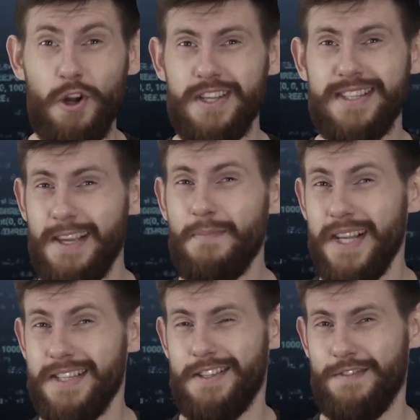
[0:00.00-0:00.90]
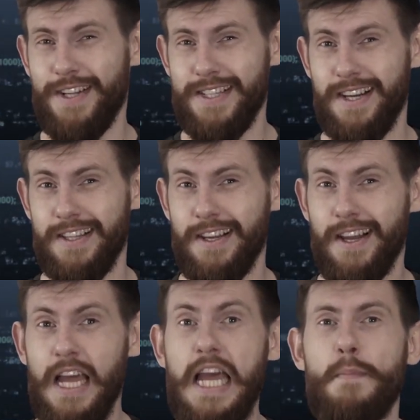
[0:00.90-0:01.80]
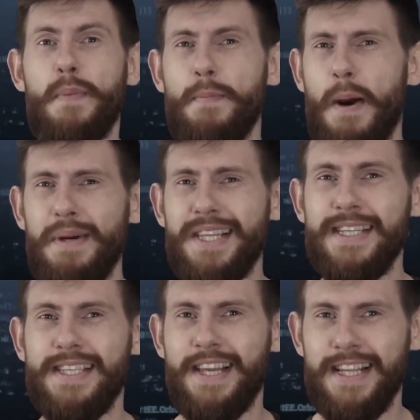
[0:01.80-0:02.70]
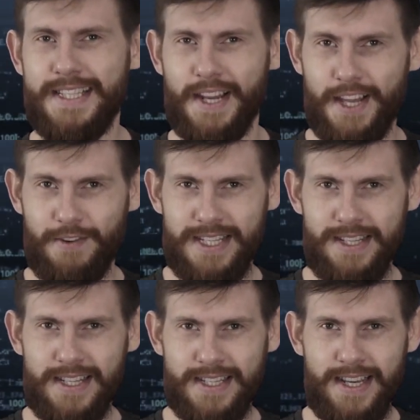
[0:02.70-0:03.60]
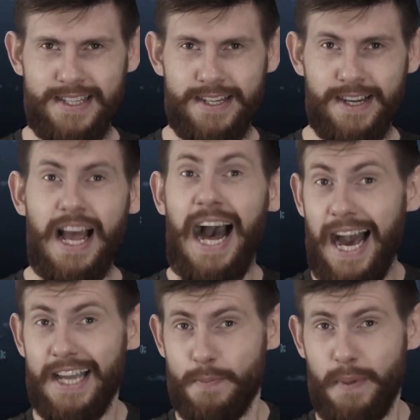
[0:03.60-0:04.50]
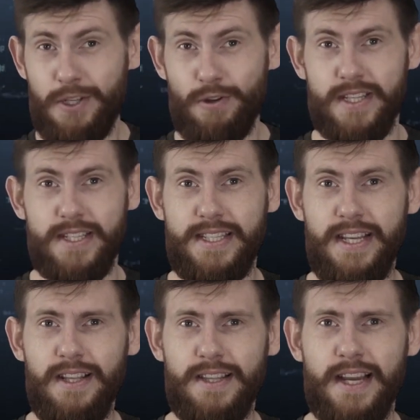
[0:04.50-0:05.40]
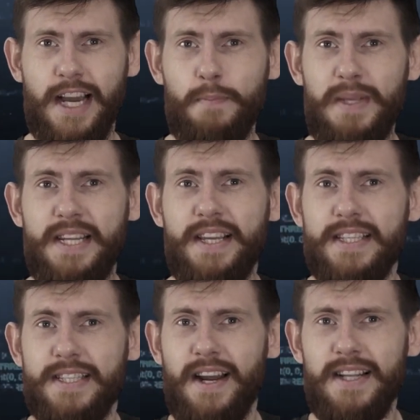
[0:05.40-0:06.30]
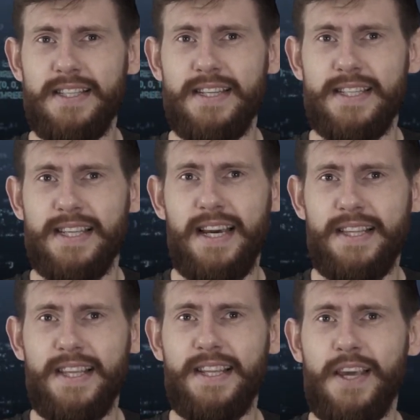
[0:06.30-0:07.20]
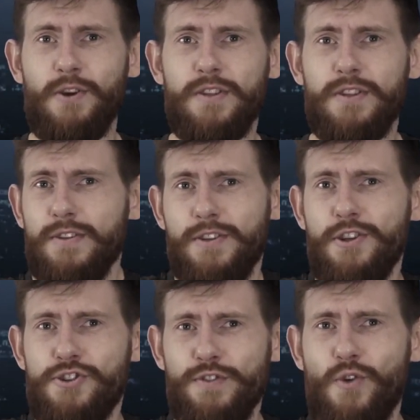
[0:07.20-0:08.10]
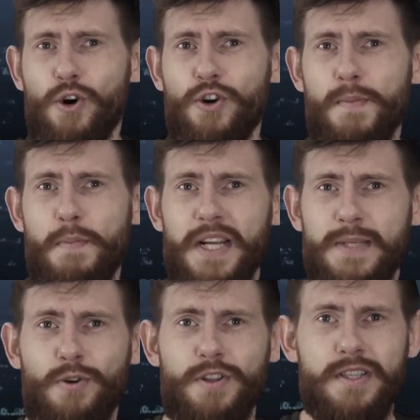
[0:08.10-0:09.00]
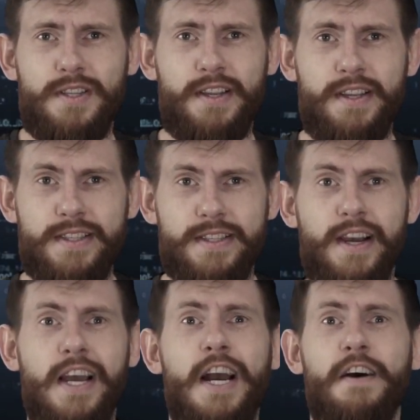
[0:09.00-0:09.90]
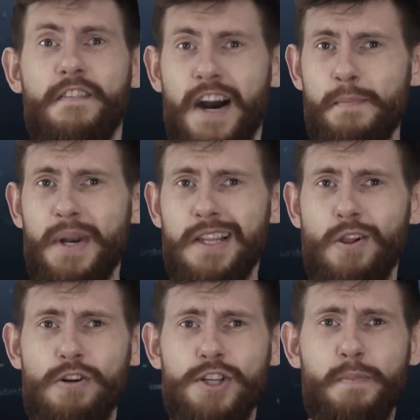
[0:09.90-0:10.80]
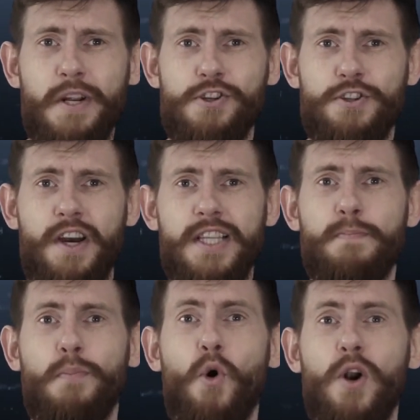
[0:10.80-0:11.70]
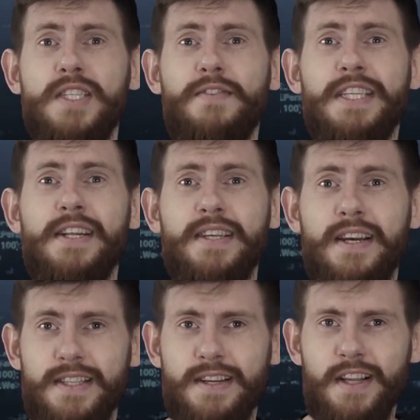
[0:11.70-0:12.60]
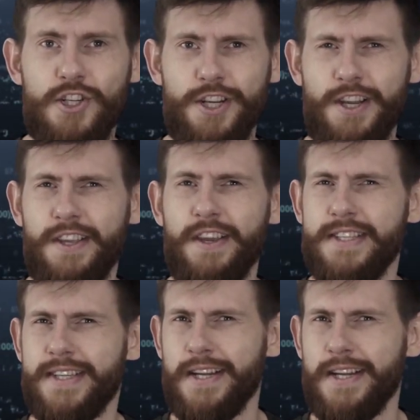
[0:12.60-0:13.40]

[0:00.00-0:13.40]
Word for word: год и 7 месяцев назад. При попытке зарегистрироваться на сайте, а это придется сделать, так как без регистрации сайт не дает ничего, кроме просмотра страниц, вам предложат прочитать пользовательское соглашение, из